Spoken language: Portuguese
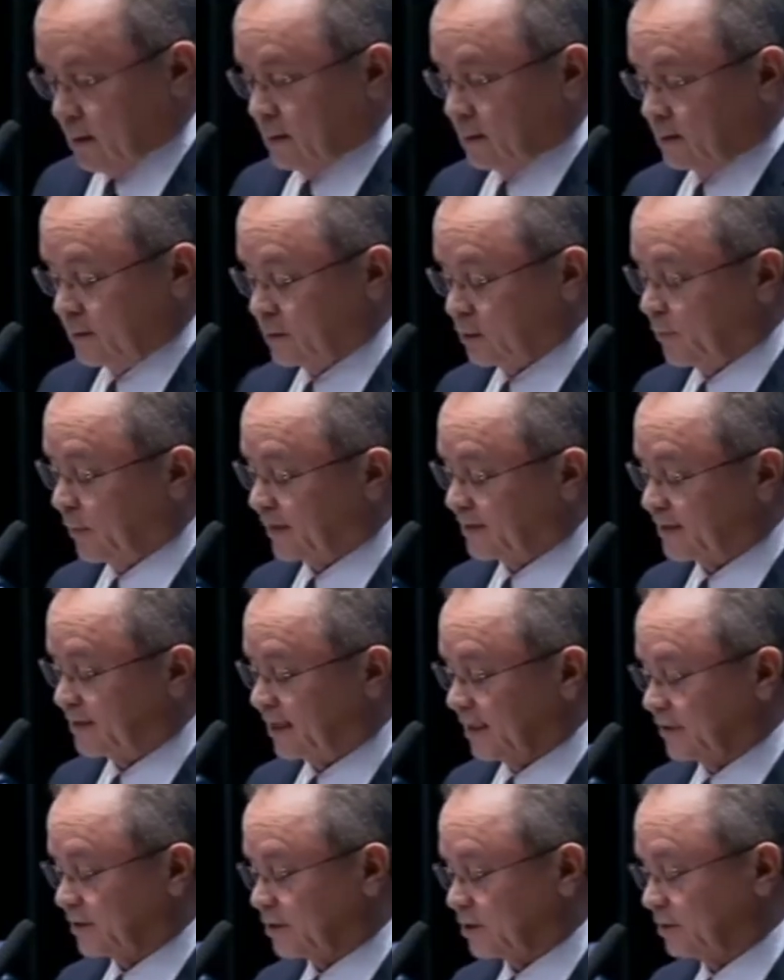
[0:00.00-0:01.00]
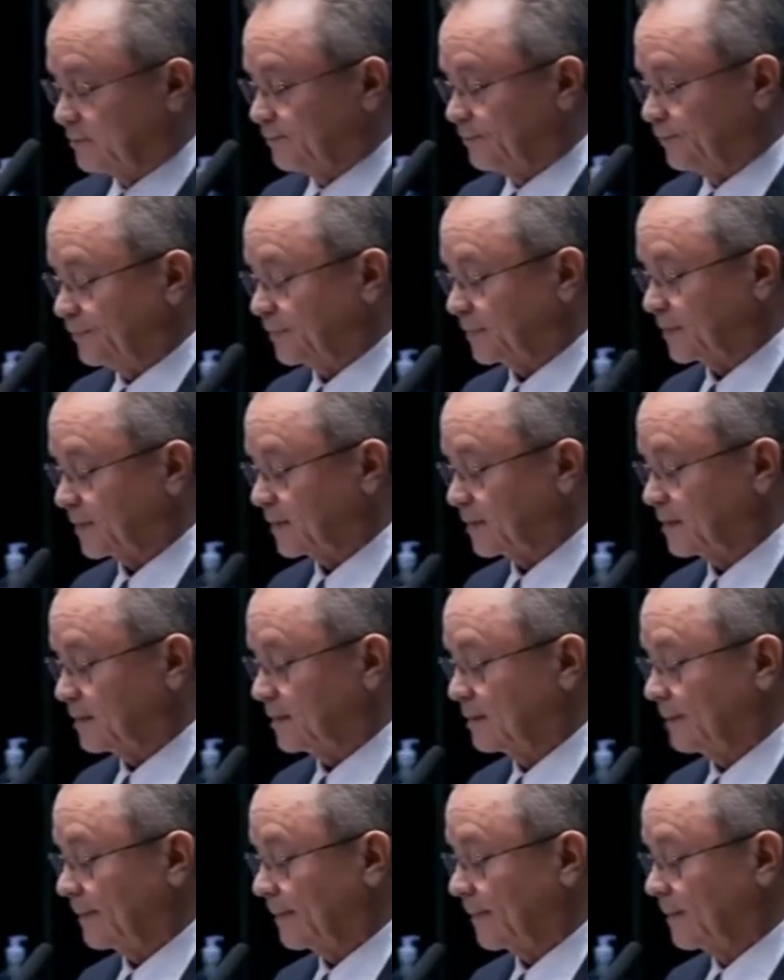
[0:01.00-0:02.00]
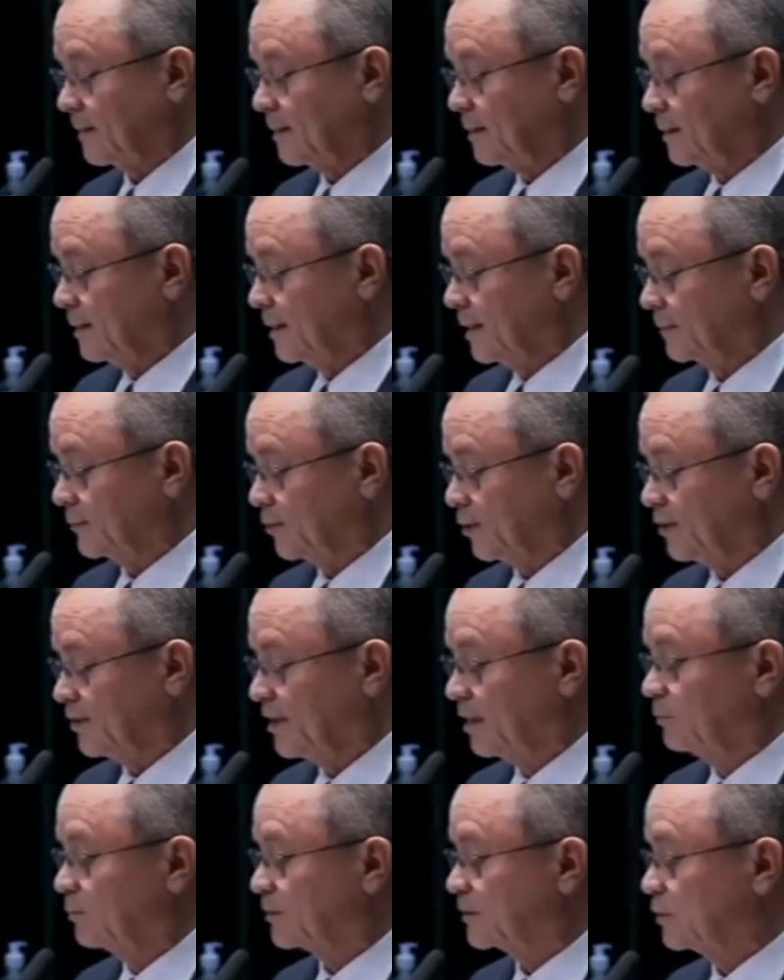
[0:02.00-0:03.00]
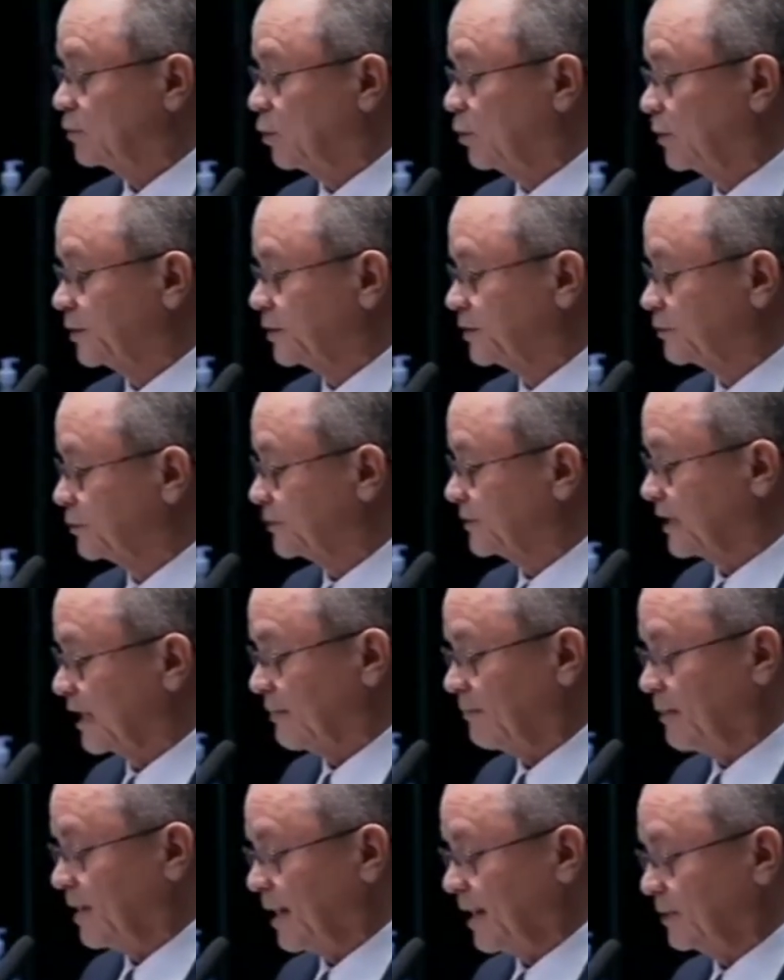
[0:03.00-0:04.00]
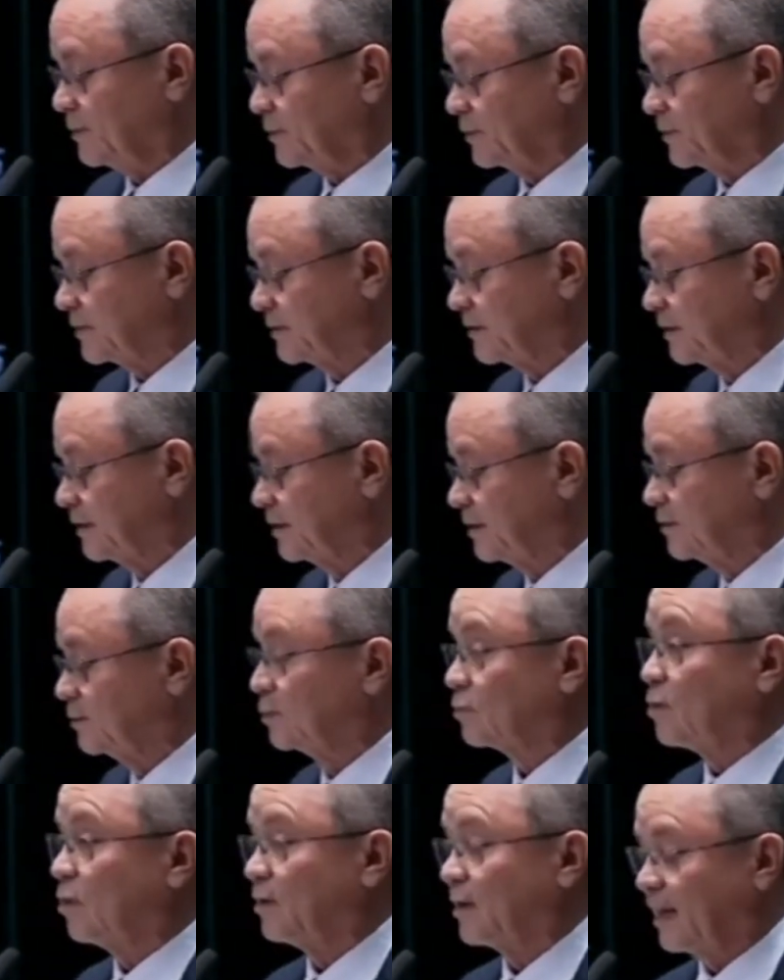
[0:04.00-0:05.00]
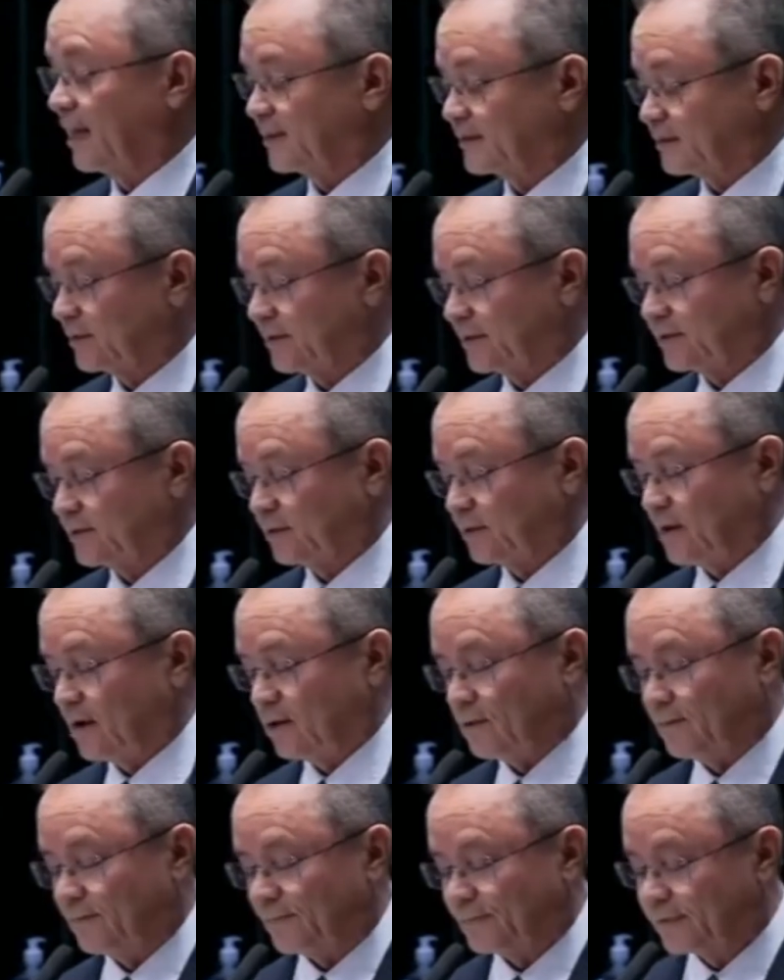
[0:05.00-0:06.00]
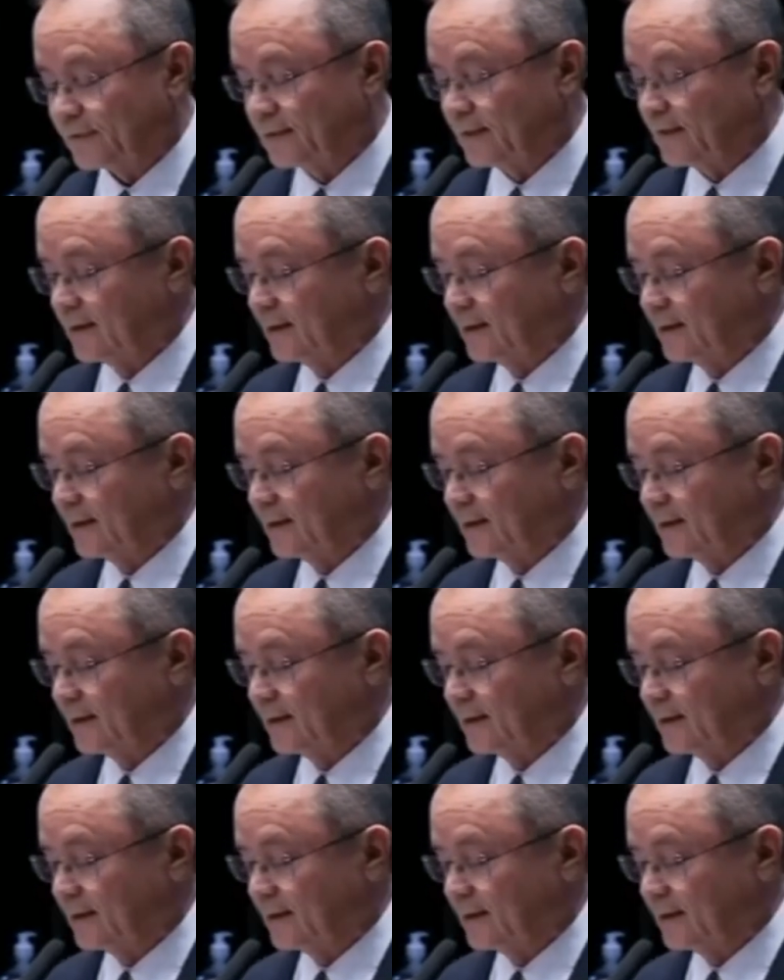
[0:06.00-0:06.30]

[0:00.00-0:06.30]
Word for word: Senhor presidente, retornamos hoje os trabalhos do Congresso Nacional.